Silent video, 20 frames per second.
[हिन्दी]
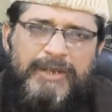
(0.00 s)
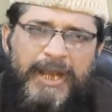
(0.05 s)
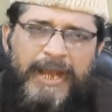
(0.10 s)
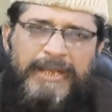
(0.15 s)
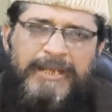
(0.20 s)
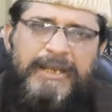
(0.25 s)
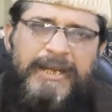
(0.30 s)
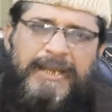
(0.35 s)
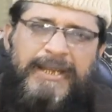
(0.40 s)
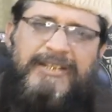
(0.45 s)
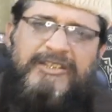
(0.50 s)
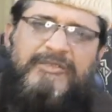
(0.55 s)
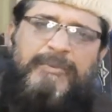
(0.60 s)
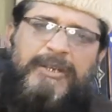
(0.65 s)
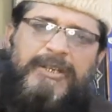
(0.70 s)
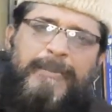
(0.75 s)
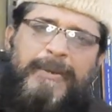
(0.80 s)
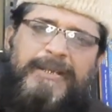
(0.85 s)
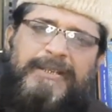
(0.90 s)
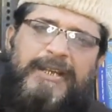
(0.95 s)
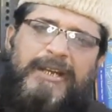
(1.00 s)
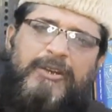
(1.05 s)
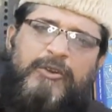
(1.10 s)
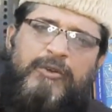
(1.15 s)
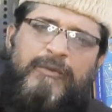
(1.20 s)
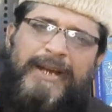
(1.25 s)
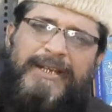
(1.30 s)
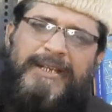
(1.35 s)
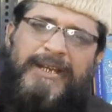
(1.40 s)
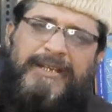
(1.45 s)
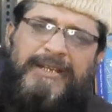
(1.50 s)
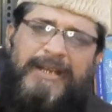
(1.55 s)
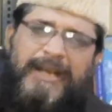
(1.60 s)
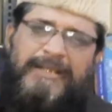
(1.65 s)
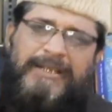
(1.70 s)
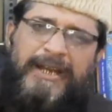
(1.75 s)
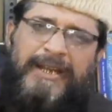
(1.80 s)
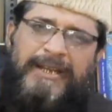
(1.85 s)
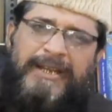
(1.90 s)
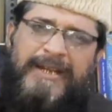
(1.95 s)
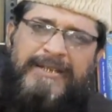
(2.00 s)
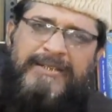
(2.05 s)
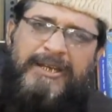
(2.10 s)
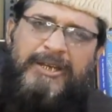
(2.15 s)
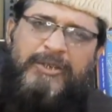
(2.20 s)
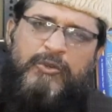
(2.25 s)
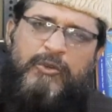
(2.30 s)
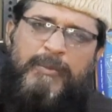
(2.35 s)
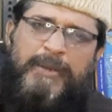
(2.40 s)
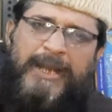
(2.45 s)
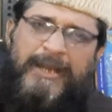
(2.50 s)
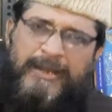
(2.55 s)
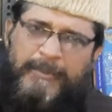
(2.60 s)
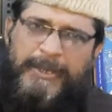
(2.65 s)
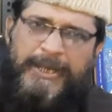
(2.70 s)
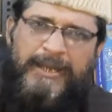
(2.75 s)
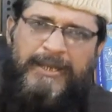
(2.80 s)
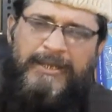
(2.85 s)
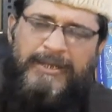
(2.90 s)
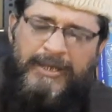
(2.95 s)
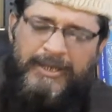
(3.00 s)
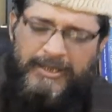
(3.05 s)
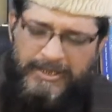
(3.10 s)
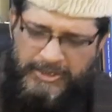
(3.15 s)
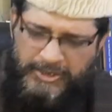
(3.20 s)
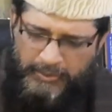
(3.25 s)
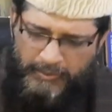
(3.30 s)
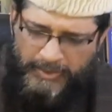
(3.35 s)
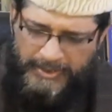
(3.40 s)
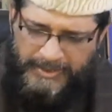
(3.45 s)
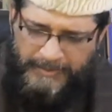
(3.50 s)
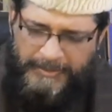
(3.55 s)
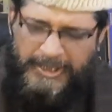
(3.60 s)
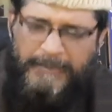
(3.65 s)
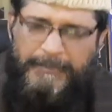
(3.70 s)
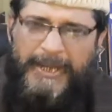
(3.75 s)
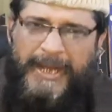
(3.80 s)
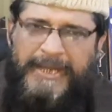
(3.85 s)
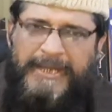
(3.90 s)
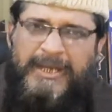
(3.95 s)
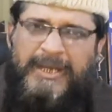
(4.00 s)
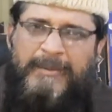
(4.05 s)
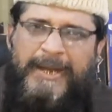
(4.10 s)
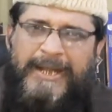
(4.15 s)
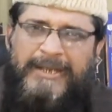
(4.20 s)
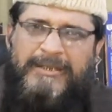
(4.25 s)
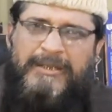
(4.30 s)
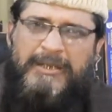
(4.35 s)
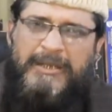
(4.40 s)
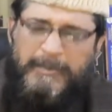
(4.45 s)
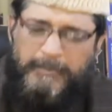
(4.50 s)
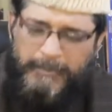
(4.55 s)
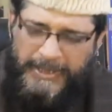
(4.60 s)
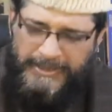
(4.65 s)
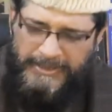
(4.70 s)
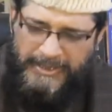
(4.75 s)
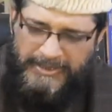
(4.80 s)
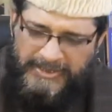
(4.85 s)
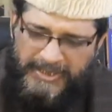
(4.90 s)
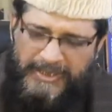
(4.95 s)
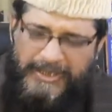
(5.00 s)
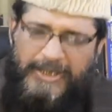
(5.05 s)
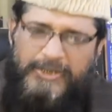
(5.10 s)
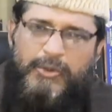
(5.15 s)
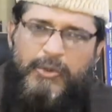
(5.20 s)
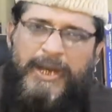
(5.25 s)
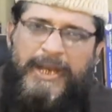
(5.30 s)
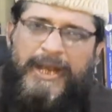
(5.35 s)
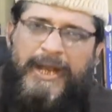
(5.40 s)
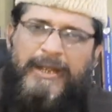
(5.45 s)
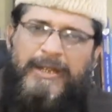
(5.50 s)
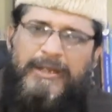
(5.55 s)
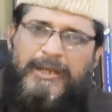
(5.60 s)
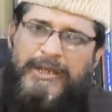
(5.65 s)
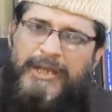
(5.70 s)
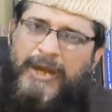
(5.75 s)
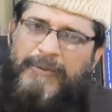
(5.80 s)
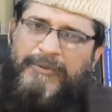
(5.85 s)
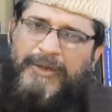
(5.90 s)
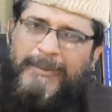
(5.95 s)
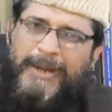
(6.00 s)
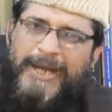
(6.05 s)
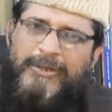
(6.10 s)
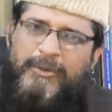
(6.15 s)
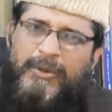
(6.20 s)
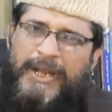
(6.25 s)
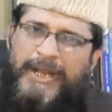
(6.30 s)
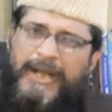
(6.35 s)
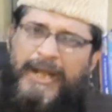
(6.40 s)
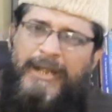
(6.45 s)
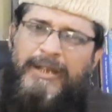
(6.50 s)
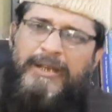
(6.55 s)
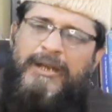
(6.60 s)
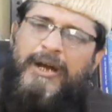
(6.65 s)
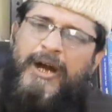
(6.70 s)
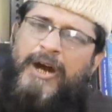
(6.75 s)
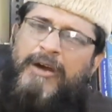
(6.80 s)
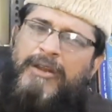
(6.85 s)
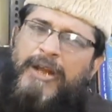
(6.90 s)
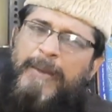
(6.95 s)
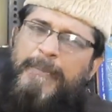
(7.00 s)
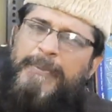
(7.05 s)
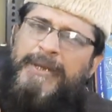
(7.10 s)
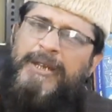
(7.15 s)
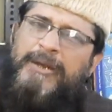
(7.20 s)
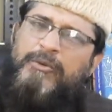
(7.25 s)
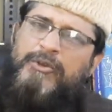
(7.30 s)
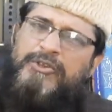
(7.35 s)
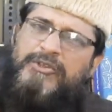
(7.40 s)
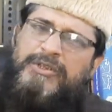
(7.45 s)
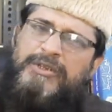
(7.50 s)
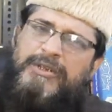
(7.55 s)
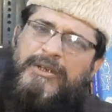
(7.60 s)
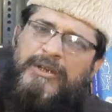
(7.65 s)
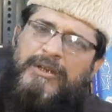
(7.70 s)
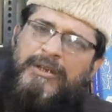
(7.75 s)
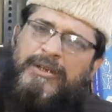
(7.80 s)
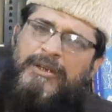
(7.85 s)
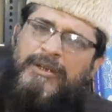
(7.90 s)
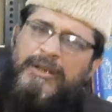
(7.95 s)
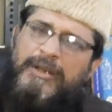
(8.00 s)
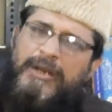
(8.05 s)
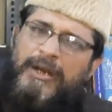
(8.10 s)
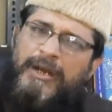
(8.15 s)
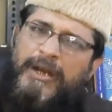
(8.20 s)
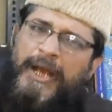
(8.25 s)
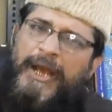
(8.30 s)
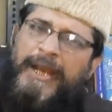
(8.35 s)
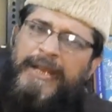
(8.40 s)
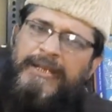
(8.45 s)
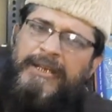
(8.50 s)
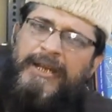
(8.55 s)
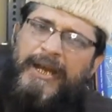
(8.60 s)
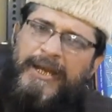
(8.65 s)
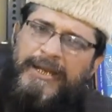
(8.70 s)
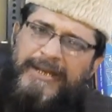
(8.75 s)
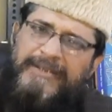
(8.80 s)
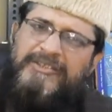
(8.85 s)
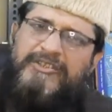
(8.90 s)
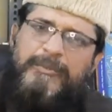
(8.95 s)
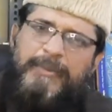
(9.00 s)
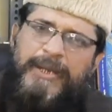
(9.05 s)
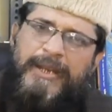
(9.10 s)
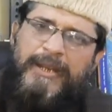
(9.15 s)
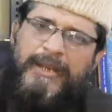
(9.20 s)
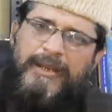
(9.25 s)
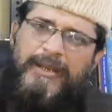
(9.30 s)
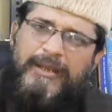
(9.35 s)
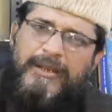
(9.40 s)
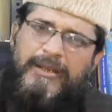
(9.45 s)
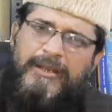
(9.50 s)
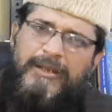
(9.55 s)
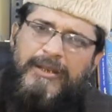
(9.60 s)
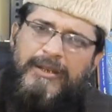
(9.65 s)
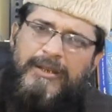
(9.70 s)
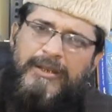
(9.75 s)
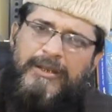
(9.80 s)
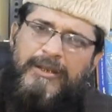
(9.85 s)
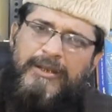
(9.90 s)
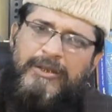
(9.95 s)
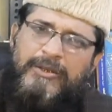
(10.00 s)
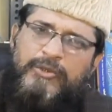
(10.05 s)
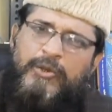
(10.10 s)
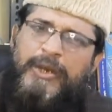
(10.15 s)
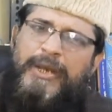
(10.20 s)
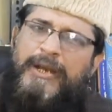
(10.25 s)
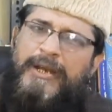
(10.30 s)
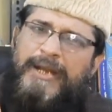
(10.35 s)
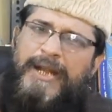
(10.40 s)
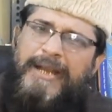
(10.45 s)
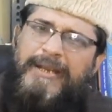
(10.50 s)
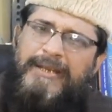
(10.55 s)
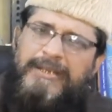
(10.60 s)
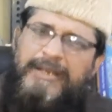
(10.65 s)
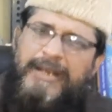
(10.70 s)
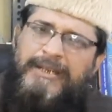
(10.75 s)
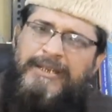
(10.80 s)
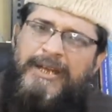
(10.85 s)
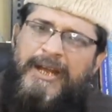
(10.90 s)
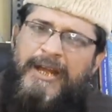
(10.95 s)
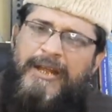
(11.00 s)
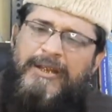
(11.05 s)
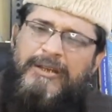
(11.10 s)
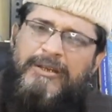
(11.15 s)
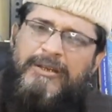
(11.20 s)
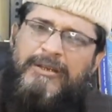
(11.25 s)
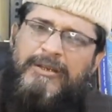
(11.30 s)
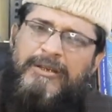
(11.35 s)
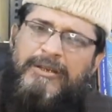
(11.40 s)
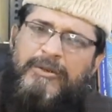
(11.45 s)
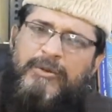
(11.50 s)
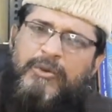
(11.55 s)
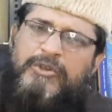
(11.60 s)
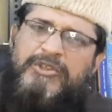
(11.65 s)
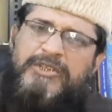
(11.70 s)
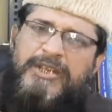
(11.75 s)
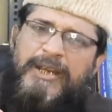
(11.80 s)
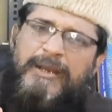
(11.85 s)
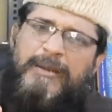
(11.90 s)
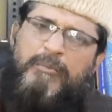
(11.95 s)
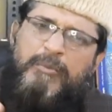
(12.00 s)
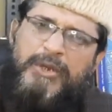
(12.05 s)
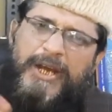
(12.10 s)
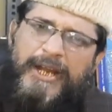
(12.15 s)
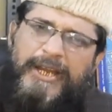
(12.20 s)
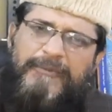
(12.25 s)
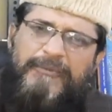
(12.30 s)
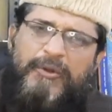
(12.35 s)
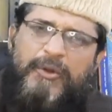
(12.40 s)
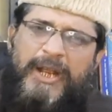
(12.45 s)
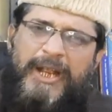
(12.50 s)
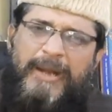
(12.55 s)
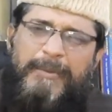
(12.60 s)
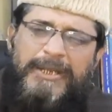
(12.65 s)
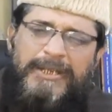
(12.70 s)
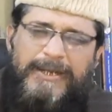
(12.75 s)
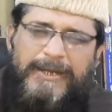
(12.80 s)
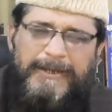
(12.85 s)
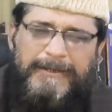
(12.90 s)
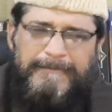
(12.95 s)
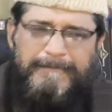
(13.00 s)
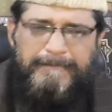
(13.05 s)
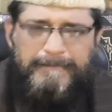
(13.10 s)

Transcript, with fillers: अहद अलस्त में जो बंदे ने जो वादा किया था अल्लाह से कि तू मेरा रब है इस रूए ज़मीन पर आने के बाद बंदर सरकश हो गया नाफरमान हो गया और अपने उस अहद अलस्त में जो इकरार किया था उससे मुनहरिफ हो गया बंदा